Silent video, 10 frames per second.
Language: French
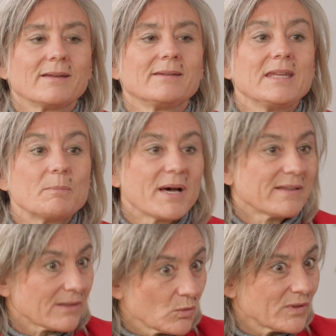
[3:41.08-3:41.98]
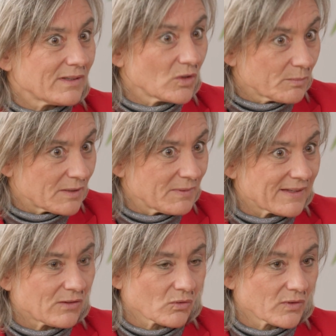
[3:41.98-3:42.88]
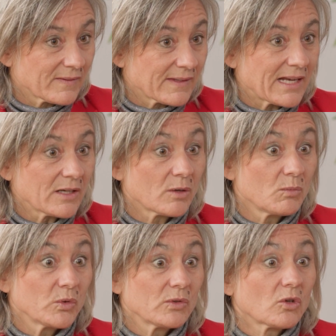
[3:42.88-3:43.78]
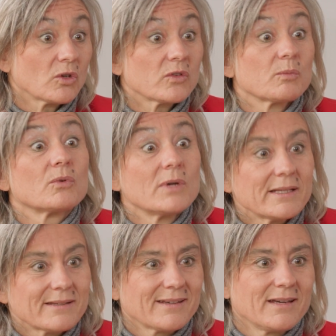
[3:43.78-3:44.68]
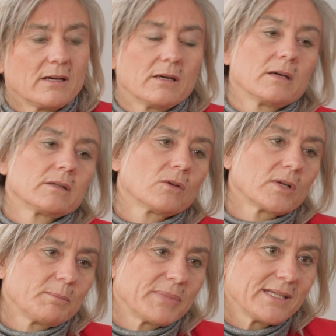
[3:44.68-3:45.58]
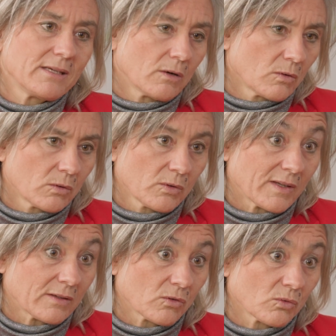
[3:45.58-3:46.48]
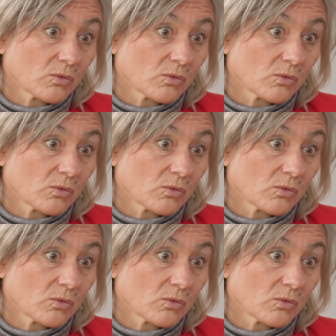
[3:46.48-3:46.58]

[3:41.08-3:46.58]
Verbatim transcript: n'est pas un outil d'optimisation fiscale comme le trust peut l'être euh, dans les pays anglo-saxons.